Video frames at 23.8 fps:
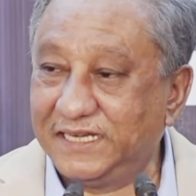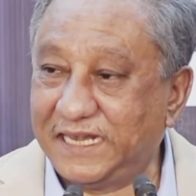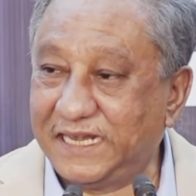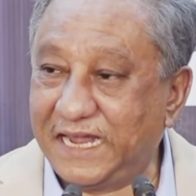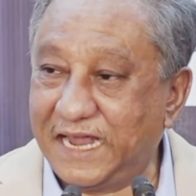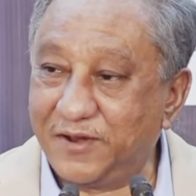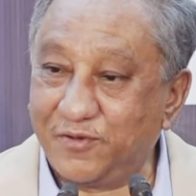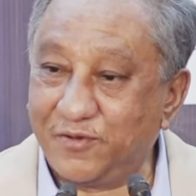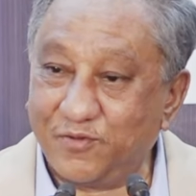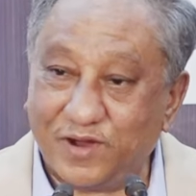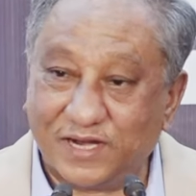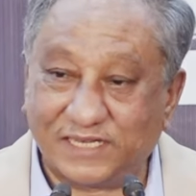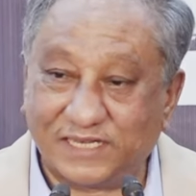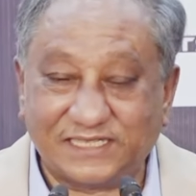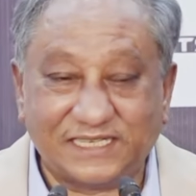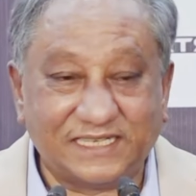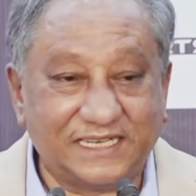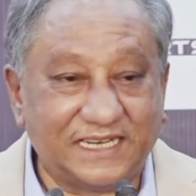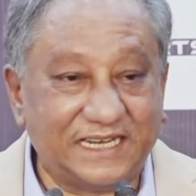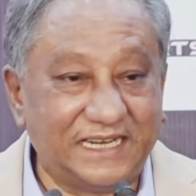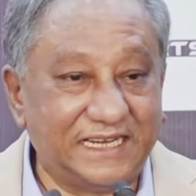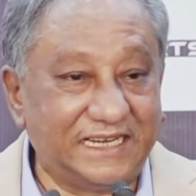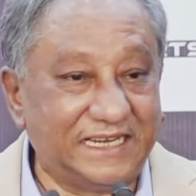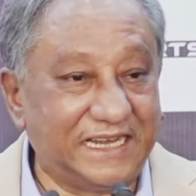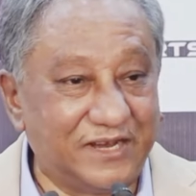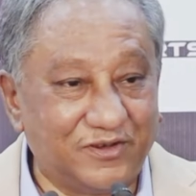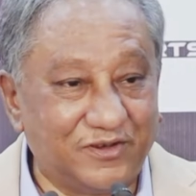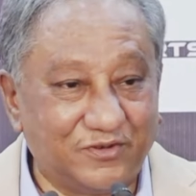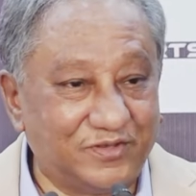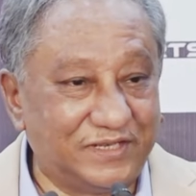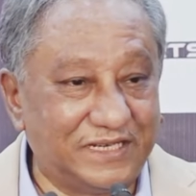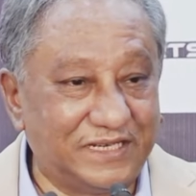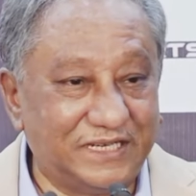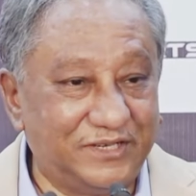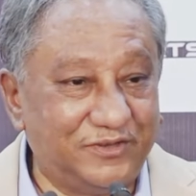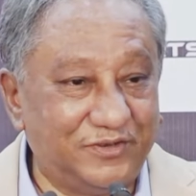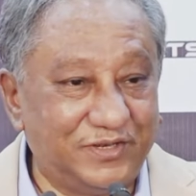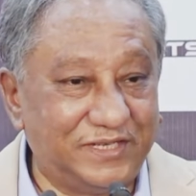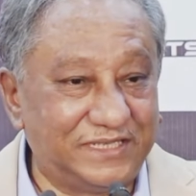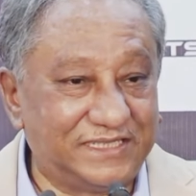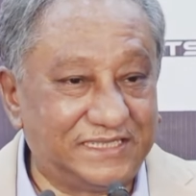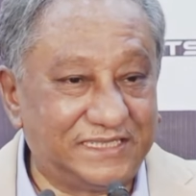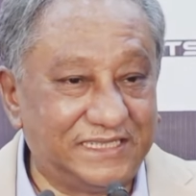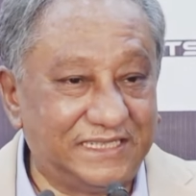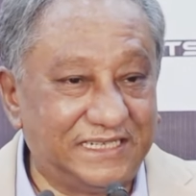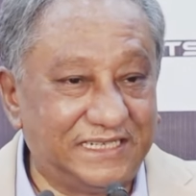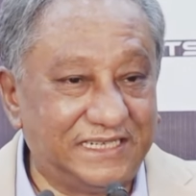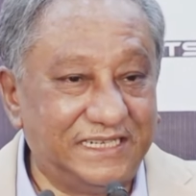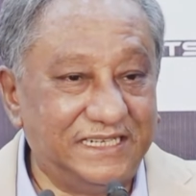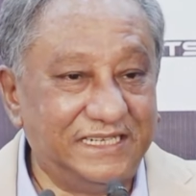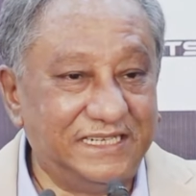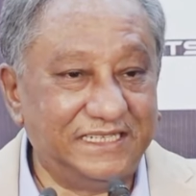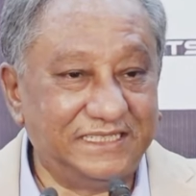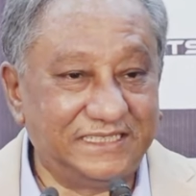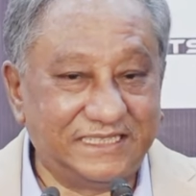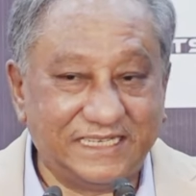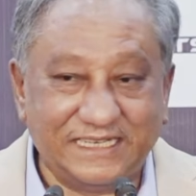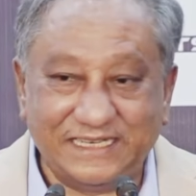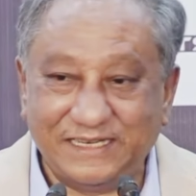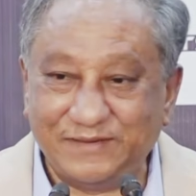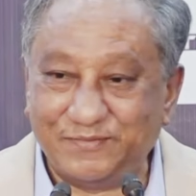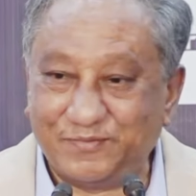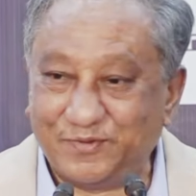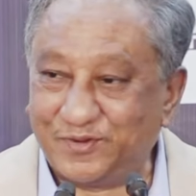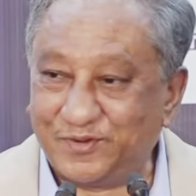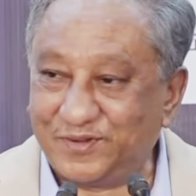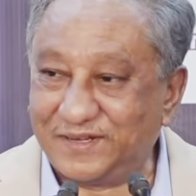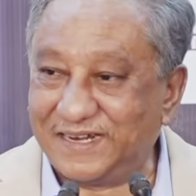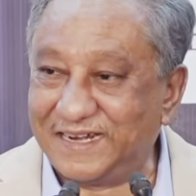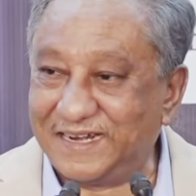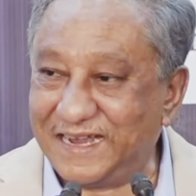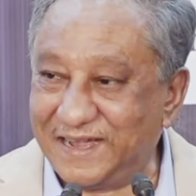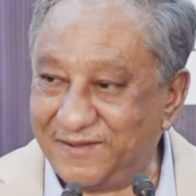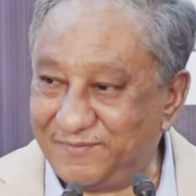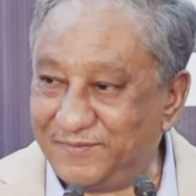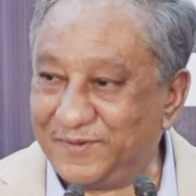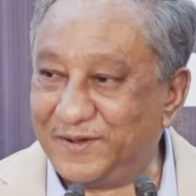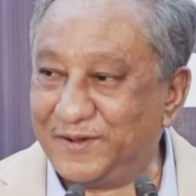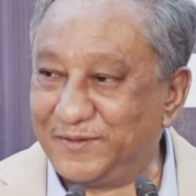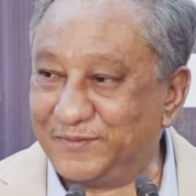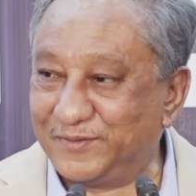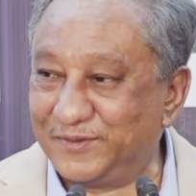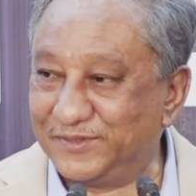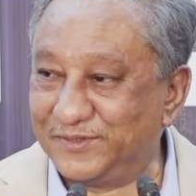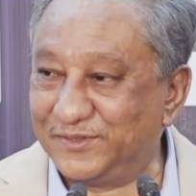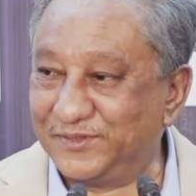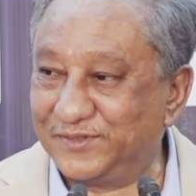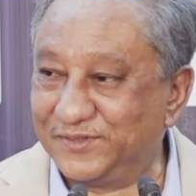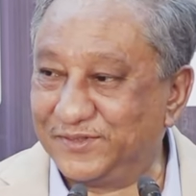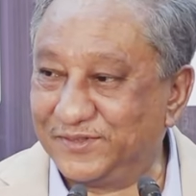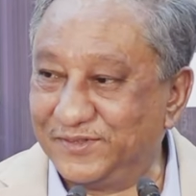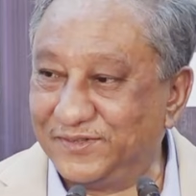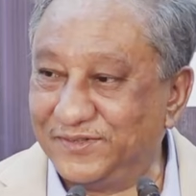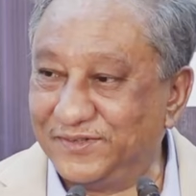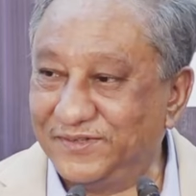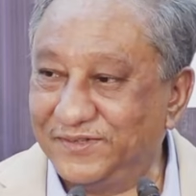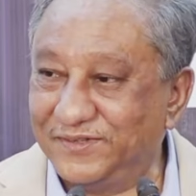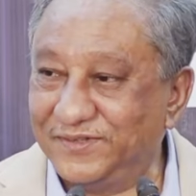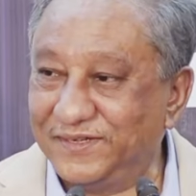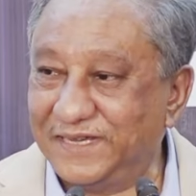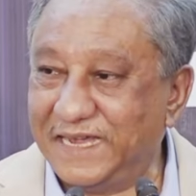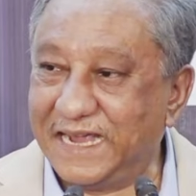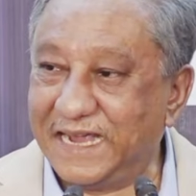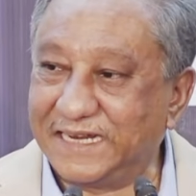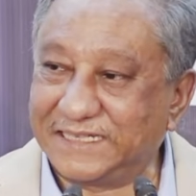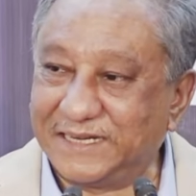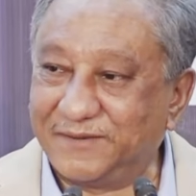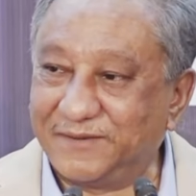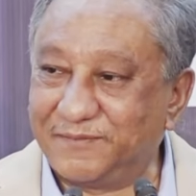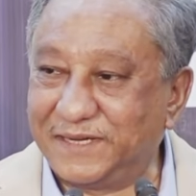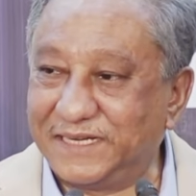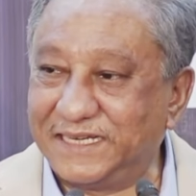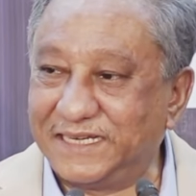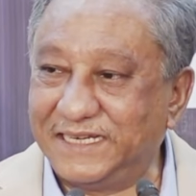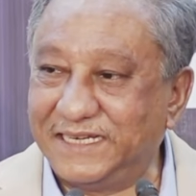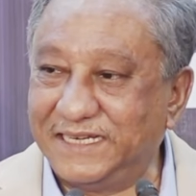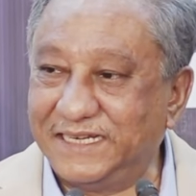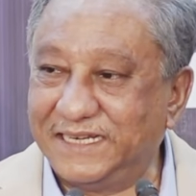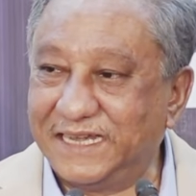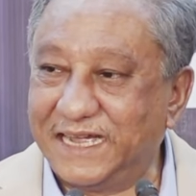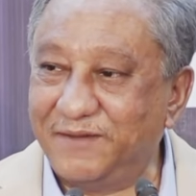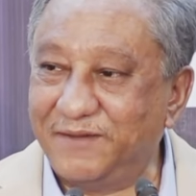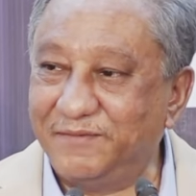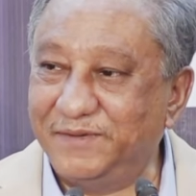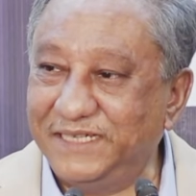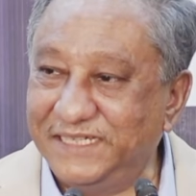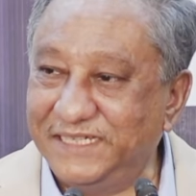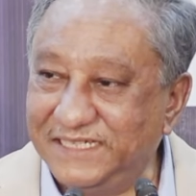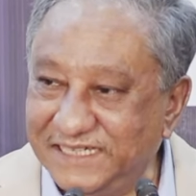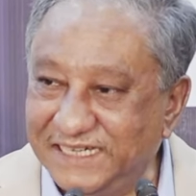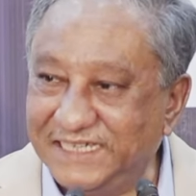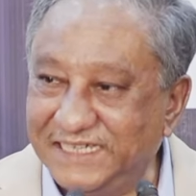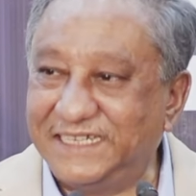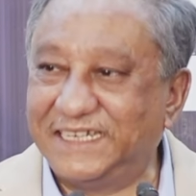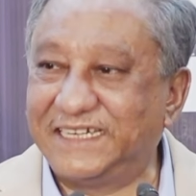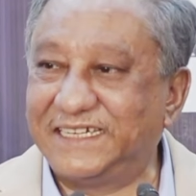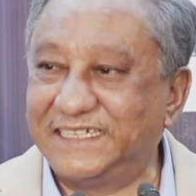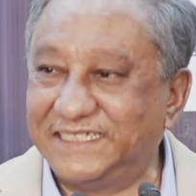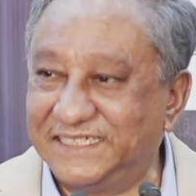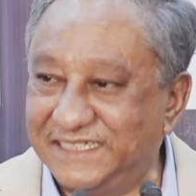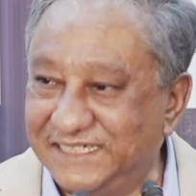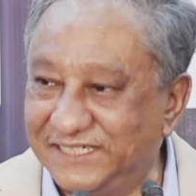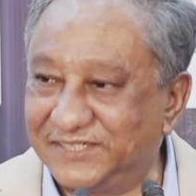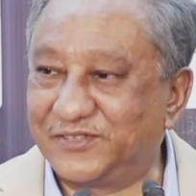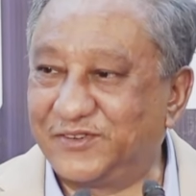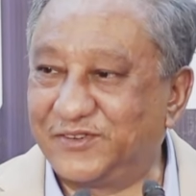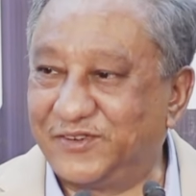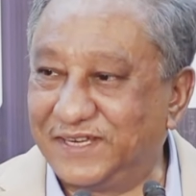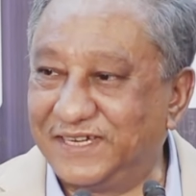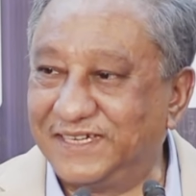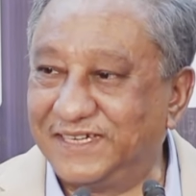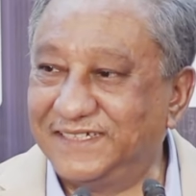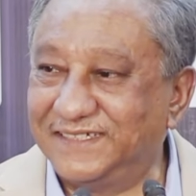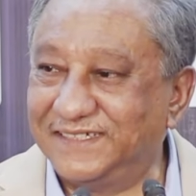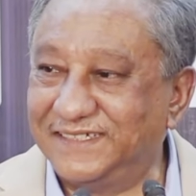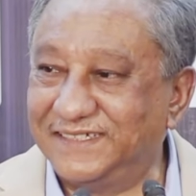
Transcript: কেন আসে নাই কেন দেরি হয়েছে সেই রিপোর্টটা না পাওয়া পর্যন্ত একটা পারি আমি নিজেই ডেকে জিজ্ঞেস করা